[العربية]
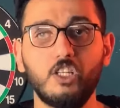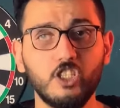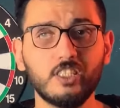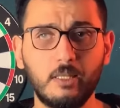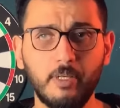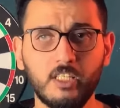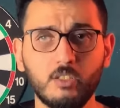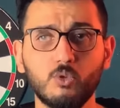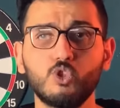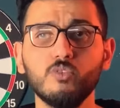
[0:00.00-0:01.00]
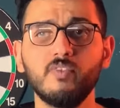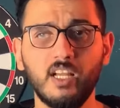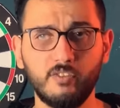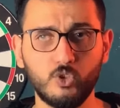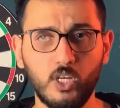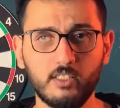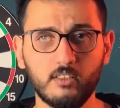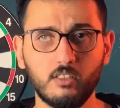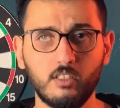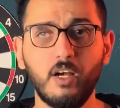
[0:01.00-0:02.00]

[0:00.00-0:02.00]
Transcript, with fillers: وعلشان تتابعني وتشوف باقي الفيديوهات